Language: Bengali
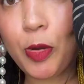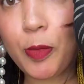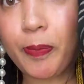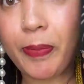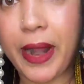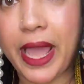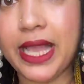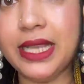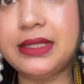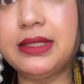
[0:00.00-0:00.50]
আপু
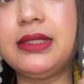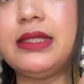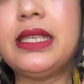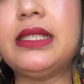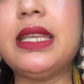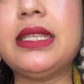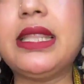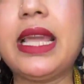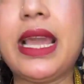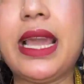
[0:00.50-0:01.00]
প্রাইস
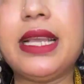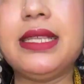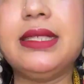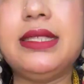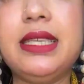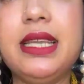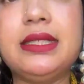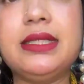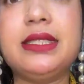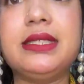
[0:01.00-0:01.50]
যেটা
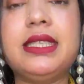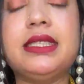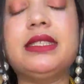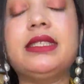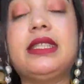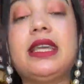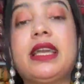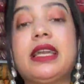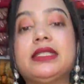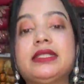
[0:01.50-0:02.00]
দেখাইছি এই
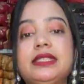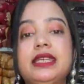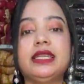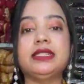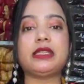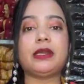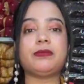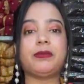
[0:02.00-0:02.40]
যেটা দেখাইছি